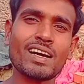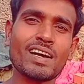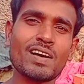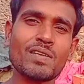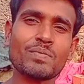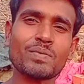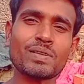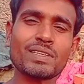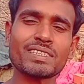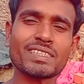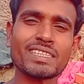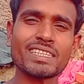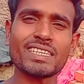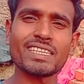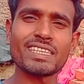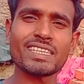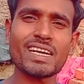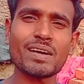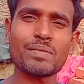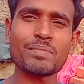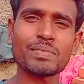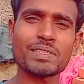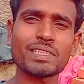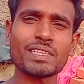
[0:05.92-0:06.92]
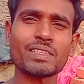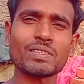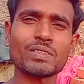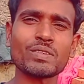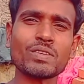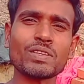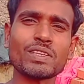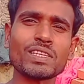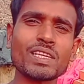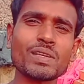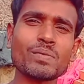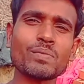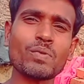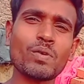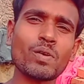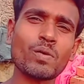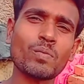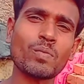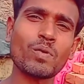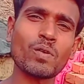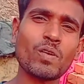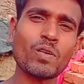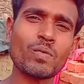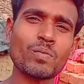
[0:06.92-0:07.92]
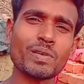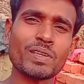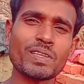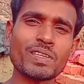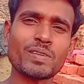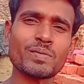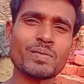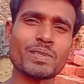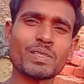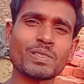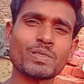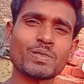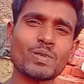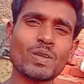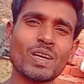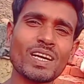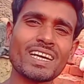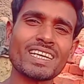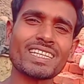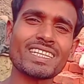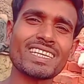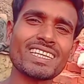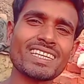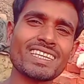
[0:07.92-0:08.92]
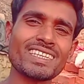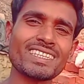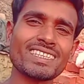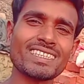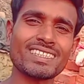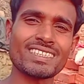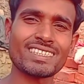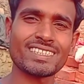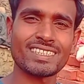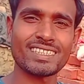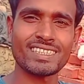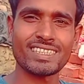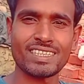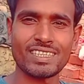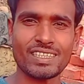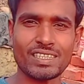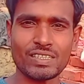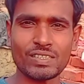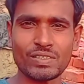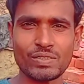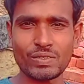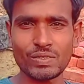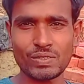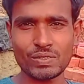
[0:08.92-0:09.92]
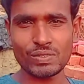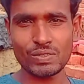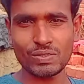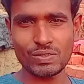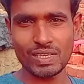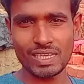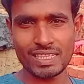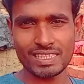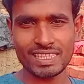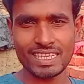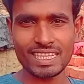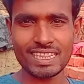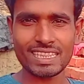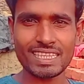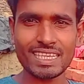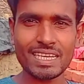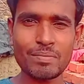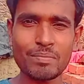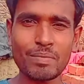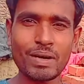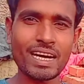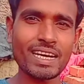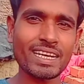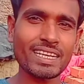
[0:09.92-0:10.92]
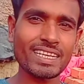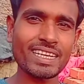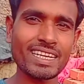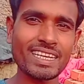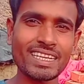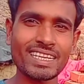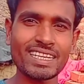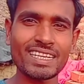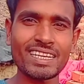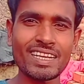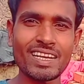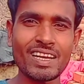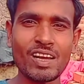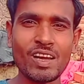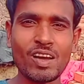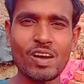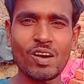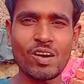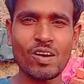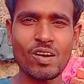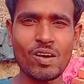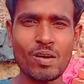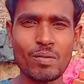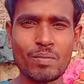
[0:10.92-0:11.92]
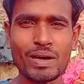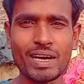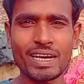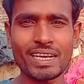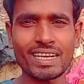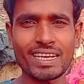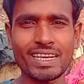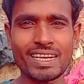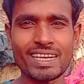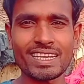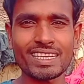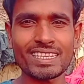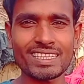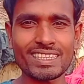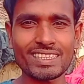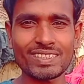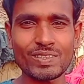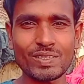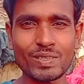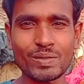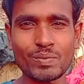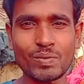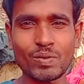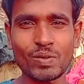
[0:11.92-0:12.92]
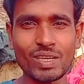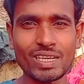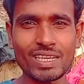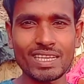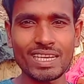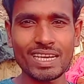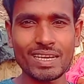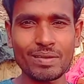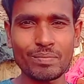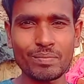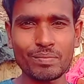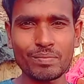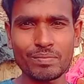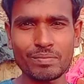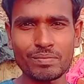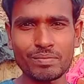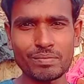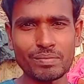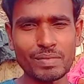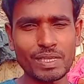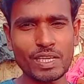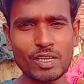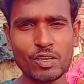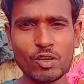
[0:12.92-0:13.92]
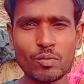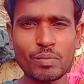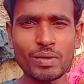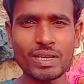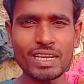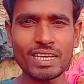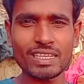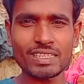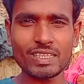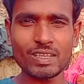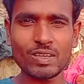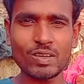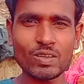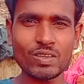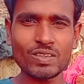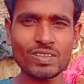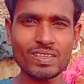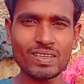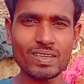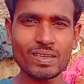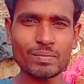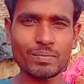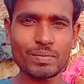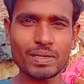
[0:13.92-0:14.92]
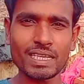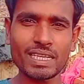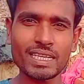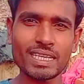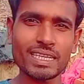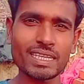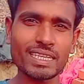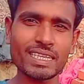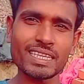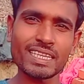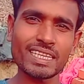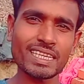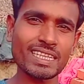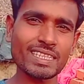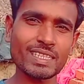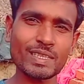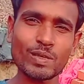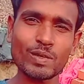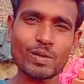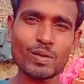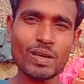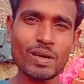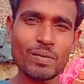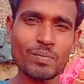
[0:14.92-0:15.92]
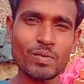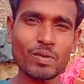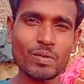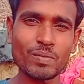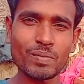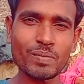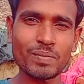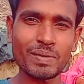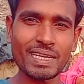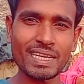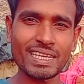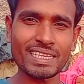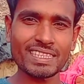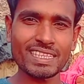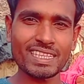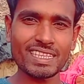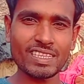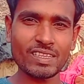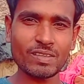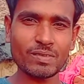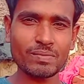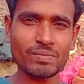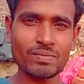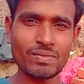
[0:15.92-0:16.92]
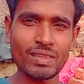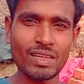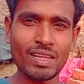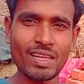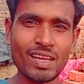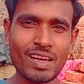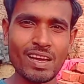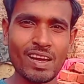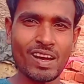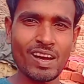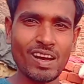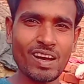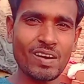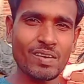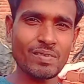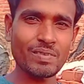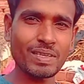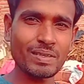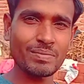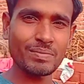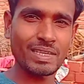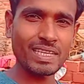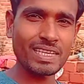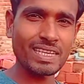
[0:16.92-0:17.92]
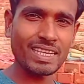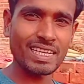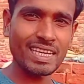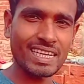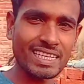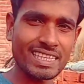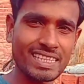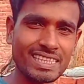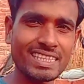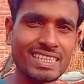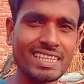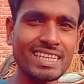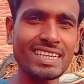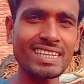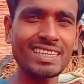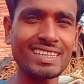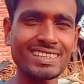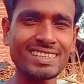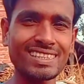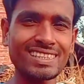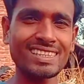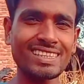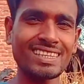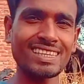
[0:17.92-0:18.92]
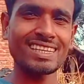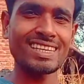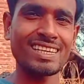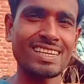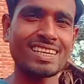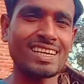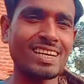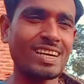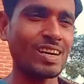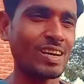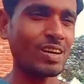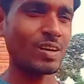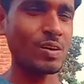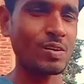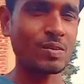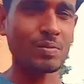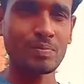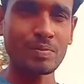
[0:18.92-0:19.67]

आप फिर से रामतन ट्वेंटी फोर ब्लॉग वीडियो में स्वागत है दोस्तों आज चलते हैं मार्केट और हमारी लड़की जो है बोल रही है आप मेरे को भी ले चलो हम कह रहे हैं ठीक है चलो आपको भी मैं ले चलता हूँ अब ये मेरी लड़की है और